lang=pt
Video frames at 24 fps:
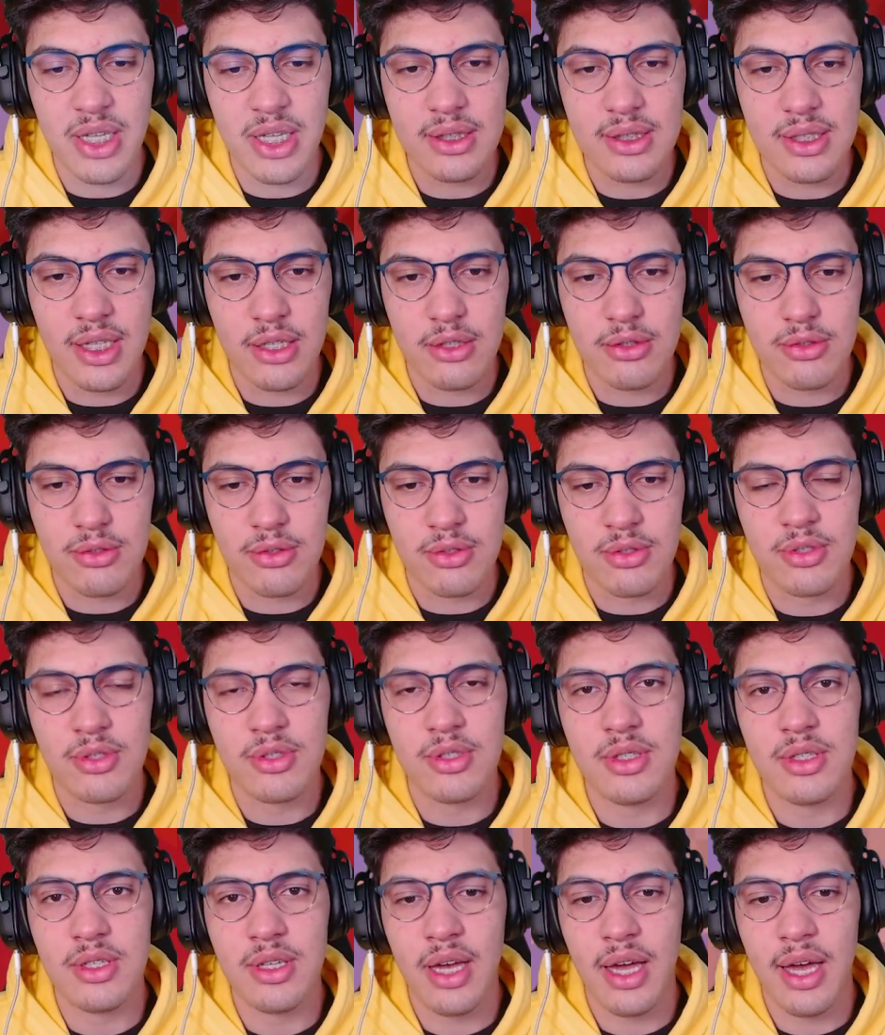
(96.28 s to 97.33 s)
andando
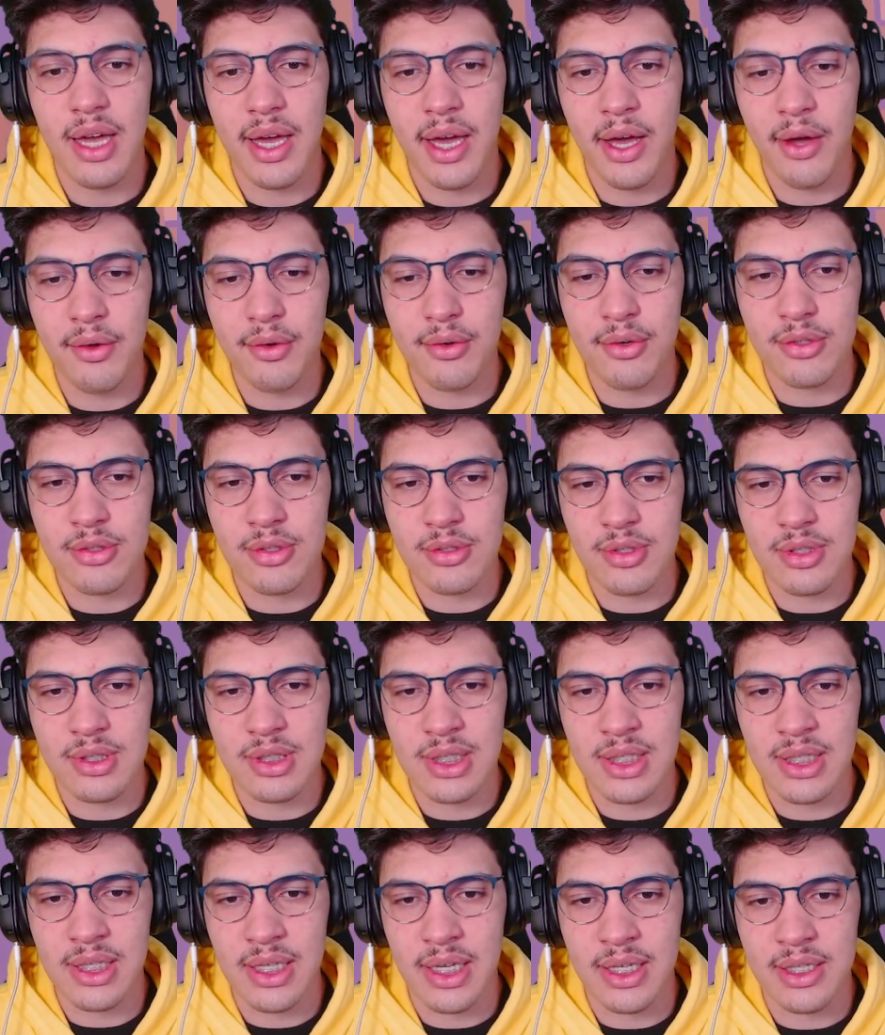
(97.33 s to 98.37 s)
ao encontro do
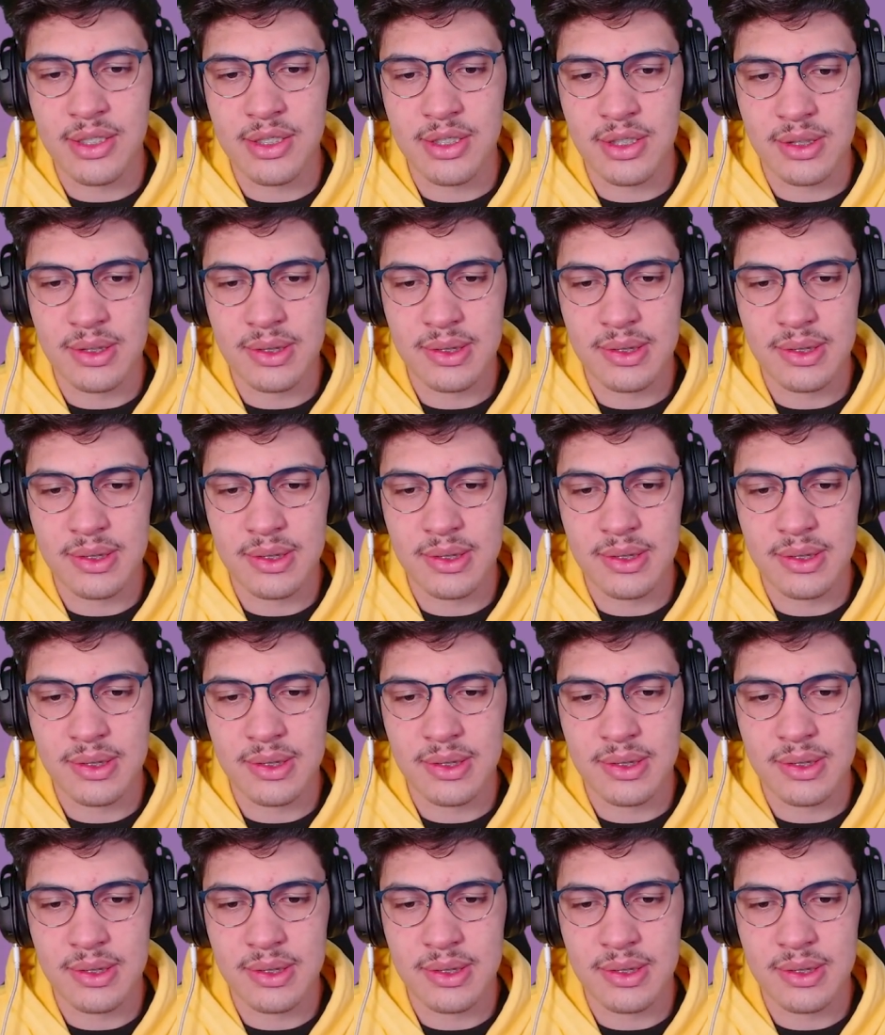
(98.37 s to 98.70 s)
tridente.